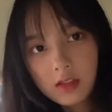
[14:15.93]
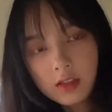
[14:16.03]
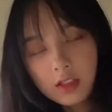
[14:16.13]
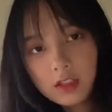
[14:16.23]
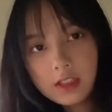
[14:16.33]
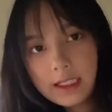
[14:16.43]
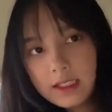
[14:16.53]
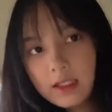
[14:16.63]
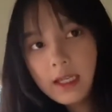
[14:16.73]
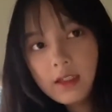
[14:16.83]
这个是它
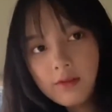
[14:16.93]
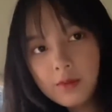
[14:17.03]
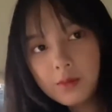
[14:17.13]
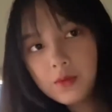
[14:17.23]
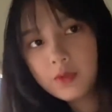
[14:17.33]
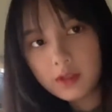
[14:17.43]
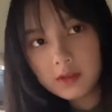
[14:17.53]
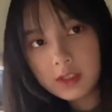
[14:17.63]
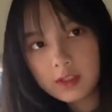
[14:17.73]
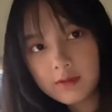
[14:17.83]
自带的粉扑，然后
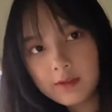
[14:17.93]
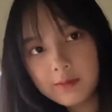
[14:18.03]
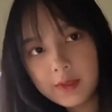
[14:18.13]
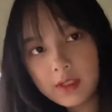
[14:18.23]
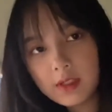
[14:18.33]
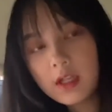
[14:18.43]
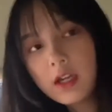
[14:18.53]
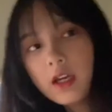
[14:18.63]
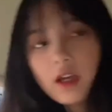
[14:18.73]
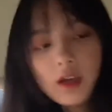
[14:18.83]
这个是粉饼。
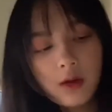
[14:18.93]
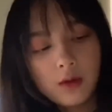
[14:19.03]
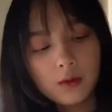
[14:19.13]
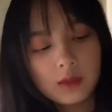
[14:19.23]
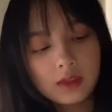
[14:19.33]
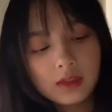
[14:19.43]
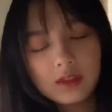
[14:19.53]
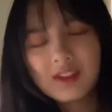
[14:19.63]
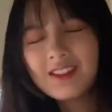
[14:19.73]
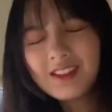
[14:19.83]
我
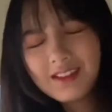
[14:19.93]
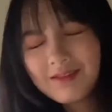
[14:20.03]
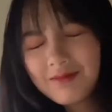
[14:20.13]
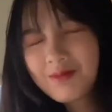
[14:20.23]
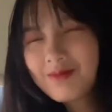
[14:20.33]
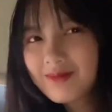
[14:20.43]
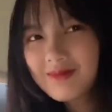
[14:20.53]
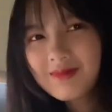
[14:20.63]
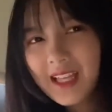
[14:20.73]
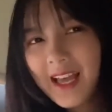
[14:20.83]
真的。
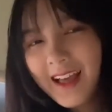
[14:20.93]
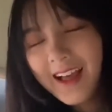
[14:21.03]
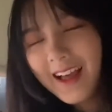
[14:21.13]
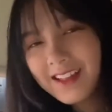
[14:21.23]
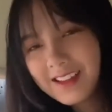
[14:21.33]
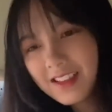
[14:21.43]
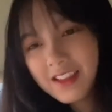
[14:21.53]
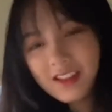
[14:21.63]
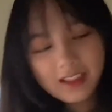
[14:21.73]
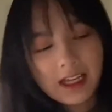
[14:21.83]
太爱这
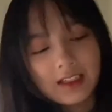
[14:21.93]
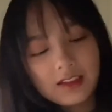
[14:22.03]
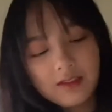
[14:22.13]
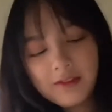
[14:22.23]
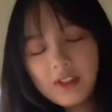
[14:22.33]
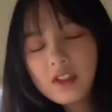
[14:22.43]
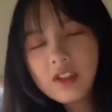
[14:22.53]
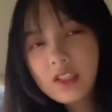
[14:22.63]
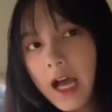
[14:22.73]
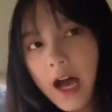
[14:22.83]
个了，它这个粉质
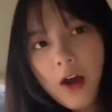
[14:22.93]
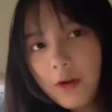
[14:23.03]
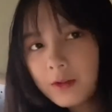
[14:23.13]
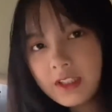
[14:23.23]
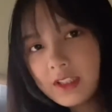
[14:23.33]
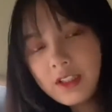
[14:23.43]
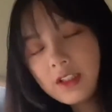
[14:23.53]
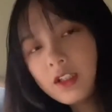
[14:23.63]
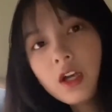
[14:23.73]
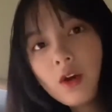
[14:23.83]
超级
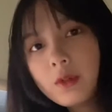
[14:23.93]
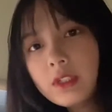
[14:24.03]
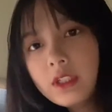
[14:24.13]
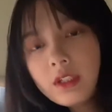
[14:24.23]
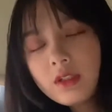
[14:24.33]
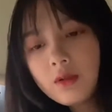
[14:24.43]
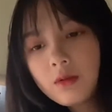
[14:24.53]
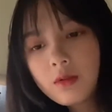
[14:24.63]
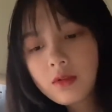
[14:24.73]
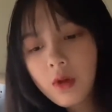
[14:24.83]
细，我第一次用
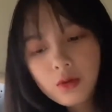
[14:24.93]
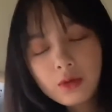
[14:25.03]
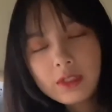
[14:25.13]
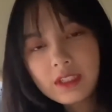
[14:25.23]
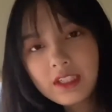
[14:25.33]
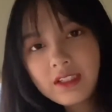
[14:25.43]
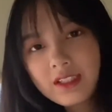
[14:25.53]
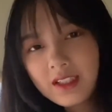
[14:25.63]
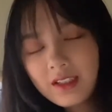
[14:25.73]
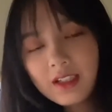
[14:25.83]
的时候瞬间
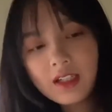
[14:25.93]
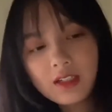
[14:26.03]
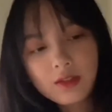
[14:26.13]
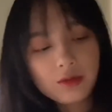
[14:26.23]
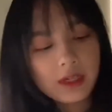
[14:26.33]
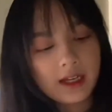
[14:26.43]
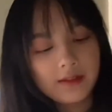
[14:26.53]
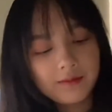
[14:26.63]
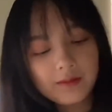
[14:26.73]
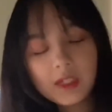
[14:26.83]
惊艳了。虽
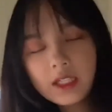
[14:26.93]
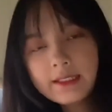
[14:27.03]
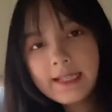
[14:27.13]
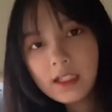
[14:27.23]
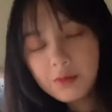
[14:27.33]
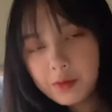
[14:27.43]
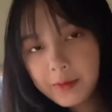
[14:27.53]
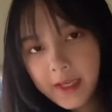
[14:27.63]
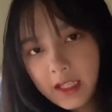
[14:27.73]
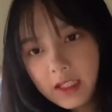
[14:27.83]
然价格不
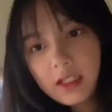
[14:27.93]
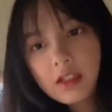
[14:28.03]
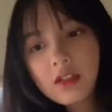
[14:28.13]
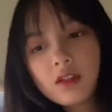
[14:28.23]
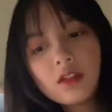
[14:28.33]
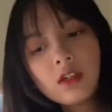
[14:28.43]
便宜，但是，